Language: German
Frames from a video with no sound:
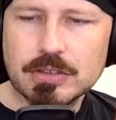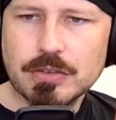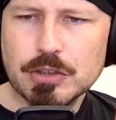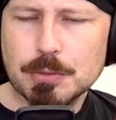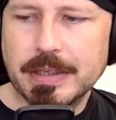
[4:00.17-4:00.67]

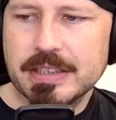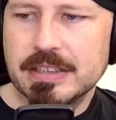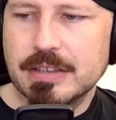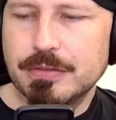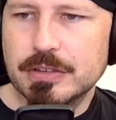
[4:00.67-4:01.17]
wir sprechen
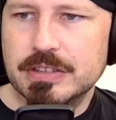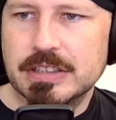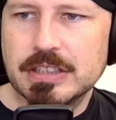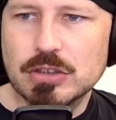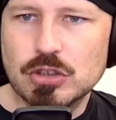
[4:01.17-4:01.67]
hier von
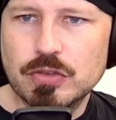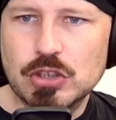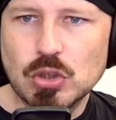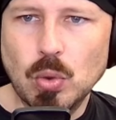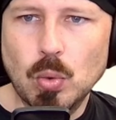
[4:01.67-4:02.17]
Nintendo
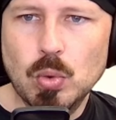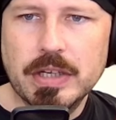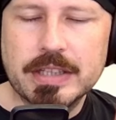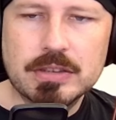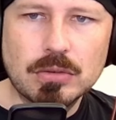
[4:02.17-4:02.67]
Switch
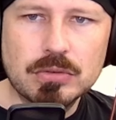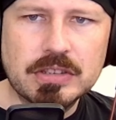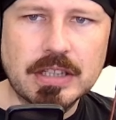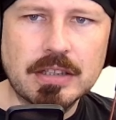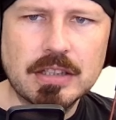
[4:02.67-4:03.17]
OLED
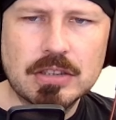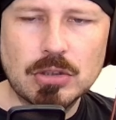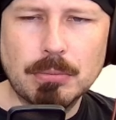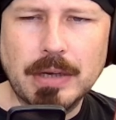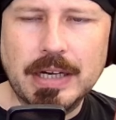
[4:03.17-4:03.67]
und der
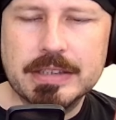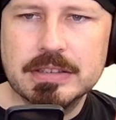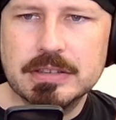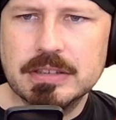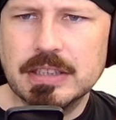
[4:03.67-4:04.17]

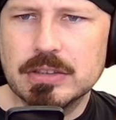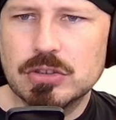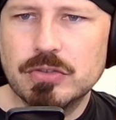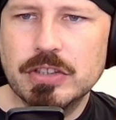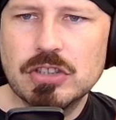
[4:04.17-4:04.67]
normalen Nintendo
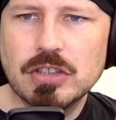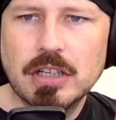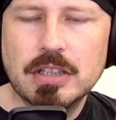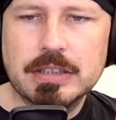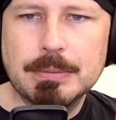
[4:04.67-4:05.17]
Switch,
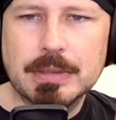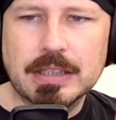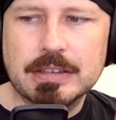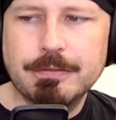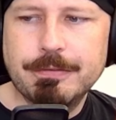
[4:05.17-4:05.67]
die man
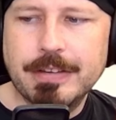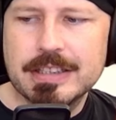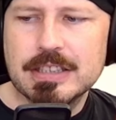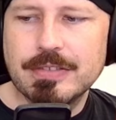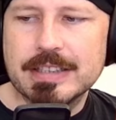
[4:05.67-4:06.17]
an den
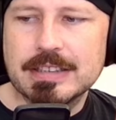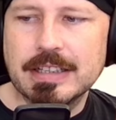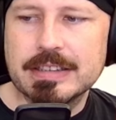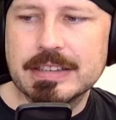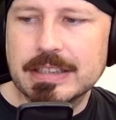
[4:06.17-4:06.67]
Fernseher
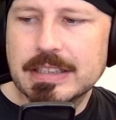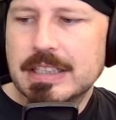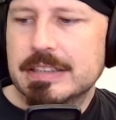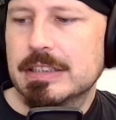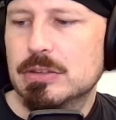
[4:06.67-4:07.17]
weiterleiten kann.
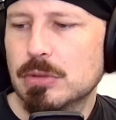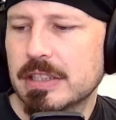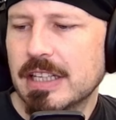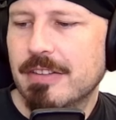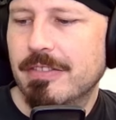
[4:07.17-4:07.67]

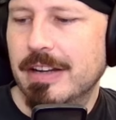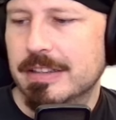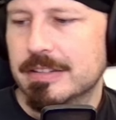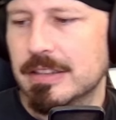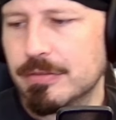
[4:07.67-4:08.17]
Natürlich,
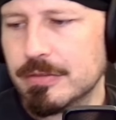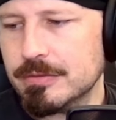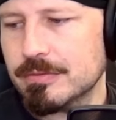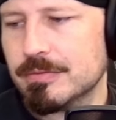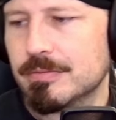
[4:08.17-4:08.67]
weil
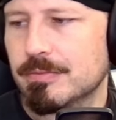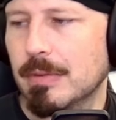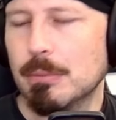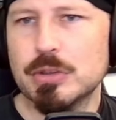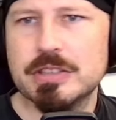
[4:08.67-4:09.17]

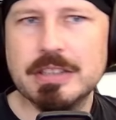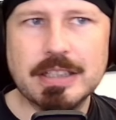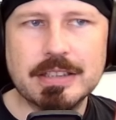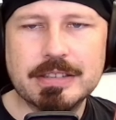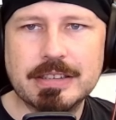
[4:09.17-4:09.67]
man muss
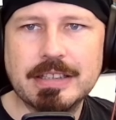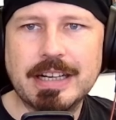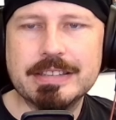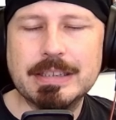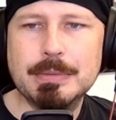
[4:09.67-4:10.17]
ja den
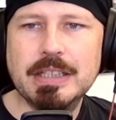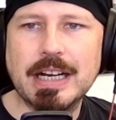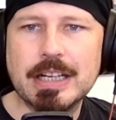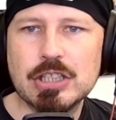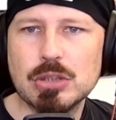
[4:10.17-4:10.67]

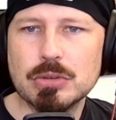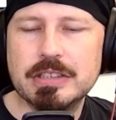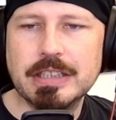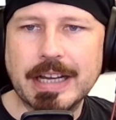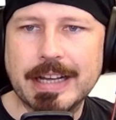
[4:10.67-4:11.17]
HDMI-Anschluss
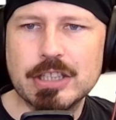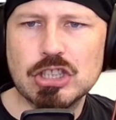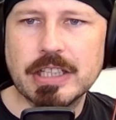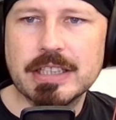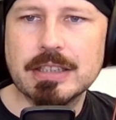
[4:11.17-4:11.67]
hier
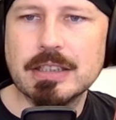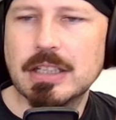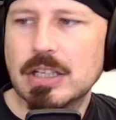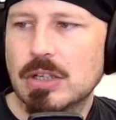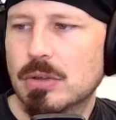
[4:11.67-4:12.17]
reinstecken
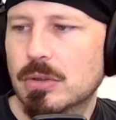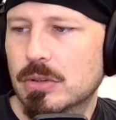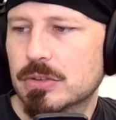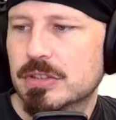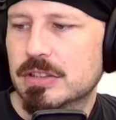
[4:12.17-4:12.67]

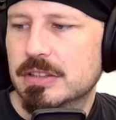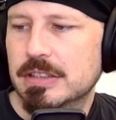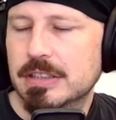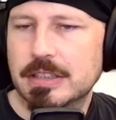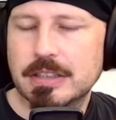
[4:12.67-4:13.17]
und
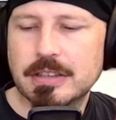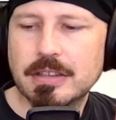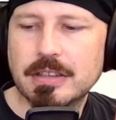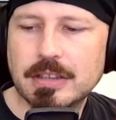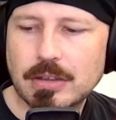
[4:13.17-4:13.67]
die
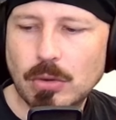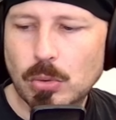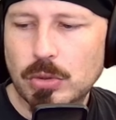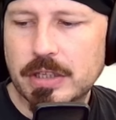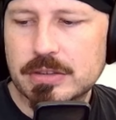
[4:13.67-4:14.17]

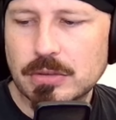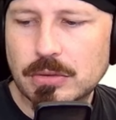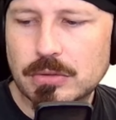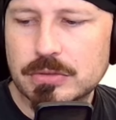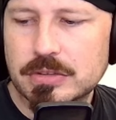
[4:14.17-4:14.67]
OLED
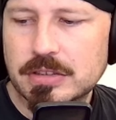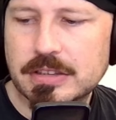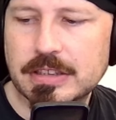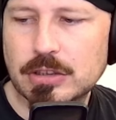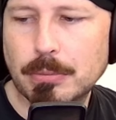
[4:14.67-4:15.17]

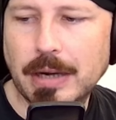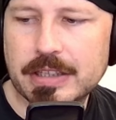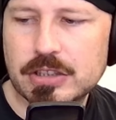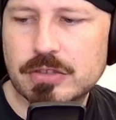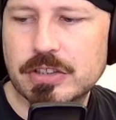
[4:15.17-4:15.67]
und die
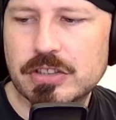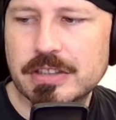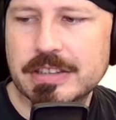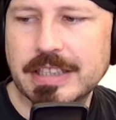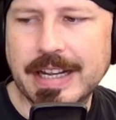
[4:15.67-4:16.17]
normale Switch
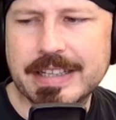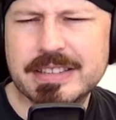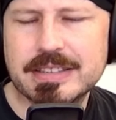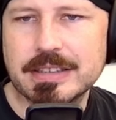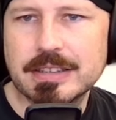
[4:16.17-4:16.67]
sind die
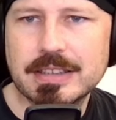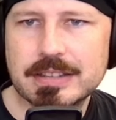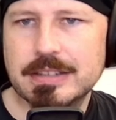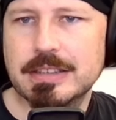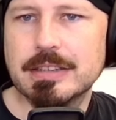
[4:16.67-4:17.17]
einzigen,
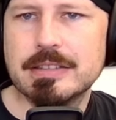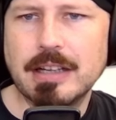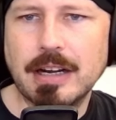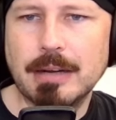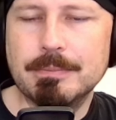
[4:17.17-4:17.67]
die
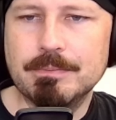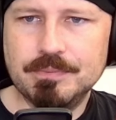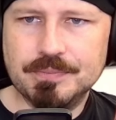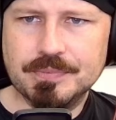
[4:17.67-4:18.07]
das haben.